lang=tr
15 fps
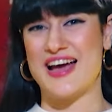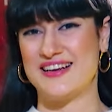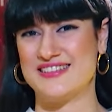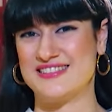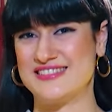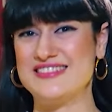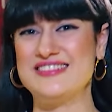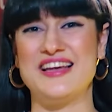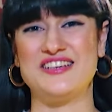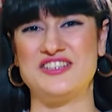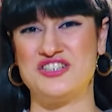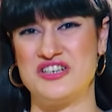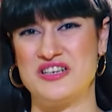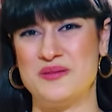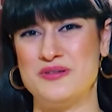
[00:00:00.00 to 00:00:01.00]
kendisinin
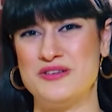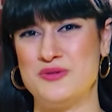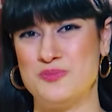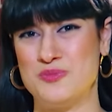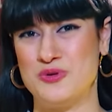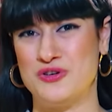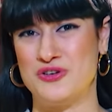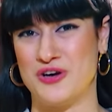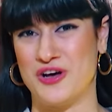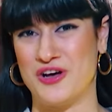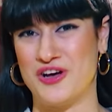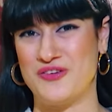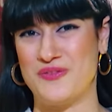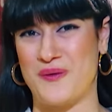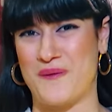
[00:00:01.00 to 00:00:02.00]
tescilli bir mülkü.
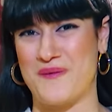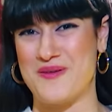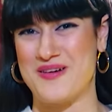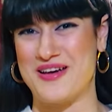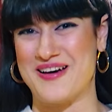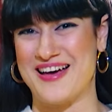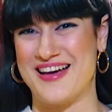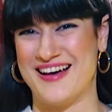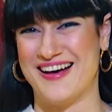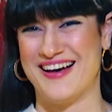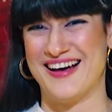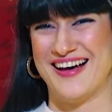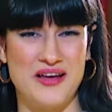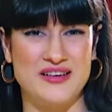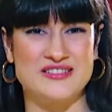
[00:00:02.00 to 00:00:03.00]

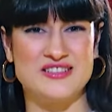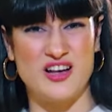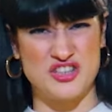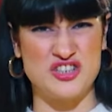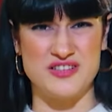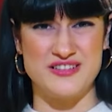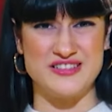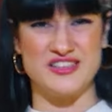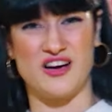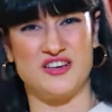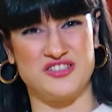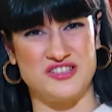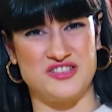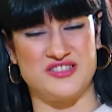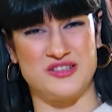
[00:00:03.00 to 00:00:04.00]
Saçlı ve
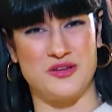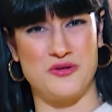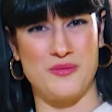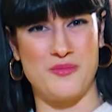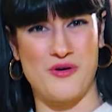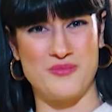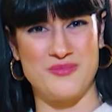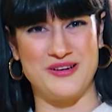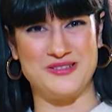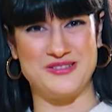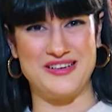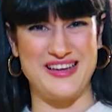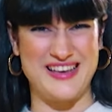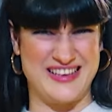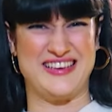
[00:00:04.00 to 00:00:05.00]
saçsız dönemi olmak
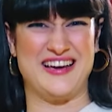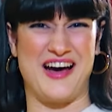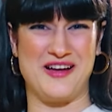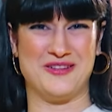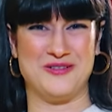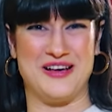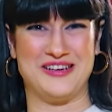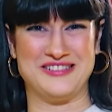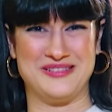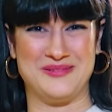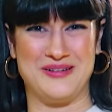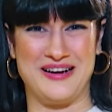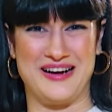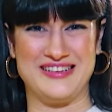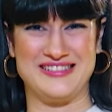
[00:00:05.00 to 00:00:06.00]
üzere iki ay oluyor aslında
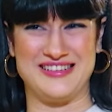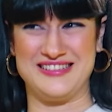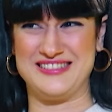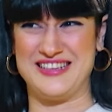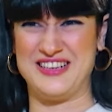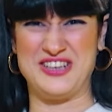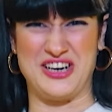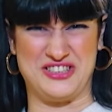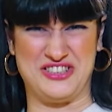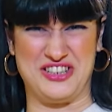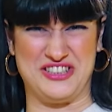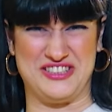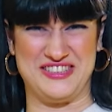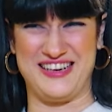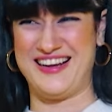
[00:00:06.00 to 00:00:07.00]
bakarsanız.
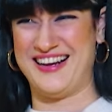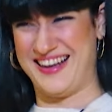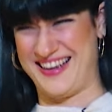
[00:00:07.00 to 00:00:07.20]
Şaşış.